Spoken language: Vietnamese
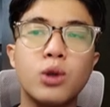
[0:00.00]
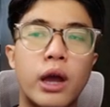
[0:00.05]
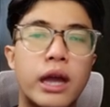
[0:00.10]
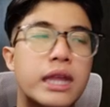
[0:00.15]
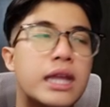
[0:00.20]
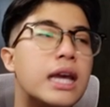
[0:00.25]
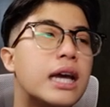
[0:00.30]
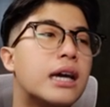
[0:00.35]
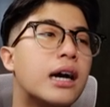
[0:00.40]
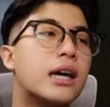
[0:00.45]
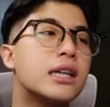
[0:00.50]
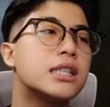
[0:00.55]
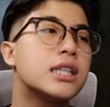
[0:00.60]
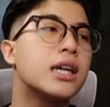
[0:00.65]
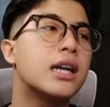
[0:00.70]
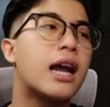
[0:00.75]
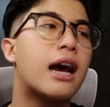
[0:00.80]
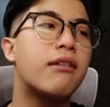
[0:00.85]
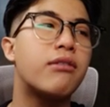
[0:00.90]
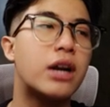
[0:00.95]
toàn diện ở
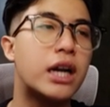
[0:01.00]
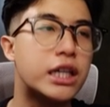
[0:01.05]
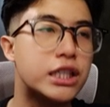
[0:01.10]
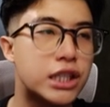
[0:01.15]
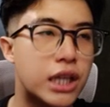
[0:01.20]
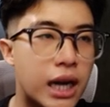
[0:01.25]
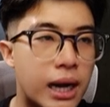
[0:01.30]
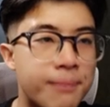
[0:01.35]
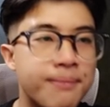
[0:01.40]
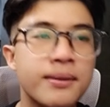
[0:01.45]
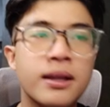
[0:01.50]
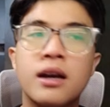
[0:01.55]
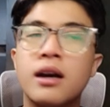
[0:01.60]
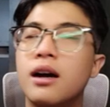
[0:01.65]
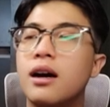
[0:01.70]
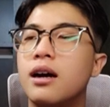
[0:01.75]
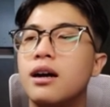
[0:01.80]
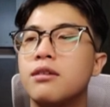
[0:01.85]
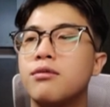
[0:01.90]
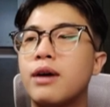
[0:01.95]
trên Avalanche
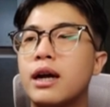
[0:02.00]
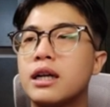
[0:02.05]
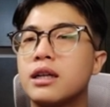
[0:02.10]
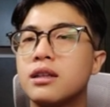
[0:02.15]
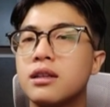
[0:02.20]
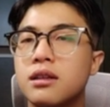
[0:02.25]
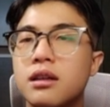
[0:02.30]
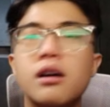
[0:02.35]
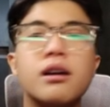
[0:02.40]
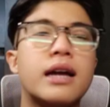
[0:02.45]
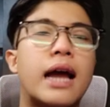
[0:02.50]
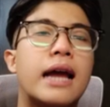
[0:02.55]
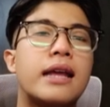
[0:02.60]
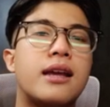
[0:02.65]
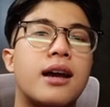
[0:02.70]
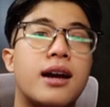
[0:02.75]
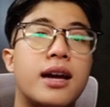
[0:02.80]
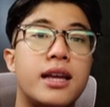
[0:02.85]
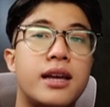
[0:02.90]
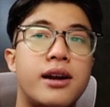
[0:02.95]
uh, và tất cả
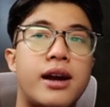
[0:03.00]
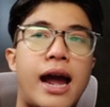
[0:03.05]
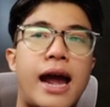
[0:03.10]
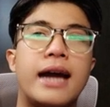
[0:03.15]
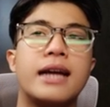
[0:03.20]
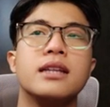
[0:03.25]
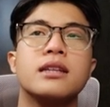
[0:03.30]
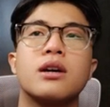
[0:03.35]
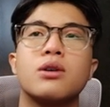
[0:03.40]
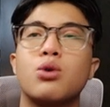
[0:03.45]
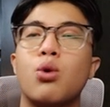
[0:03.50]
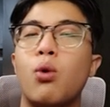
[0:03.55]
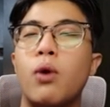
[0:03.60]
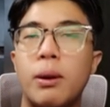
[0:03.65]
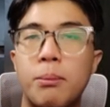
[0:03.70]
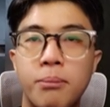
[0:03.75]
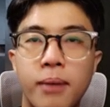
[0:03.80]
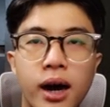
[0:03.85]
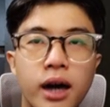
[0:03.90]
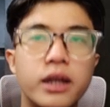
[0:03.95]
những cái dự án cho dù là
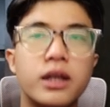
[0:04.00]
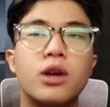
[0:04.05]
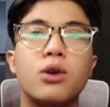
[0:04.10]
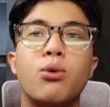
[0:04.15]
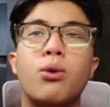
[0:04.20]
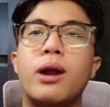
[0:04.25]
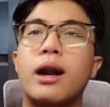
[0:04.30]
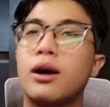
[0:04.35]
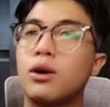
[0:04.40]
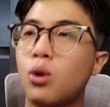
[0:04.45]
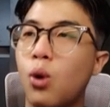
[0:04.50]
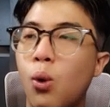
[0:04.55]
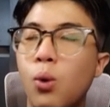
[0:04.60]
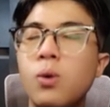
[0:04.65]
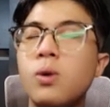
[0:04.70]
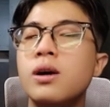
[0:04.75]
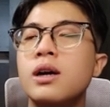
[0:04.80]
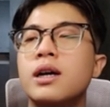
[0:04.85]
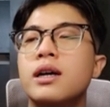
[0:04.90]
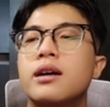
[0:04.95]
mới cho dù là
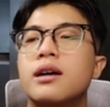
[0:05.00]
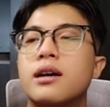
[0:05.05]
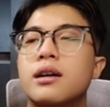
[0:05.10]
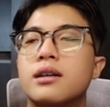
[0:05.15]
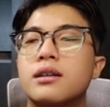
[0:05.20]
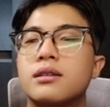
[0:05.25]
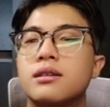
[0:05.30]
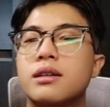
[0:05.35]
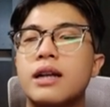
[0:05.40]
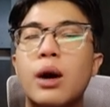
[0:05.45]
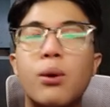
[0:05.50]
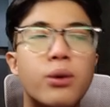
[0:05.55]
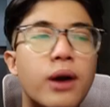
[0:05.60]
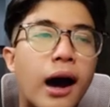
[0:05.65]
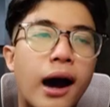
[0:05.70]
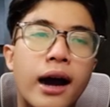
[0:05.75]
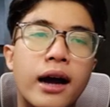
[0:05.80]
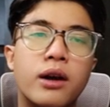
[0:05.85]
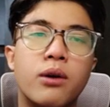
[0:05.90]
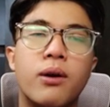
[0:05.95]
cũ uh, lâu
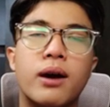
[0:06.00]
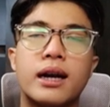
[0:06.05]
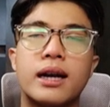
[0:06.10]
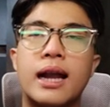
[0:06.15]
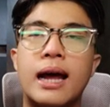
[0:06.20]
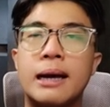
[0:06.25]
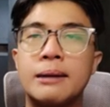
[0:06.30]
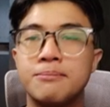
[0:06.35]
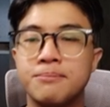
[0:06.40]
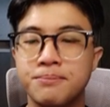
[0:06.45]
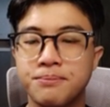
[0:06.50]
đời hoặc là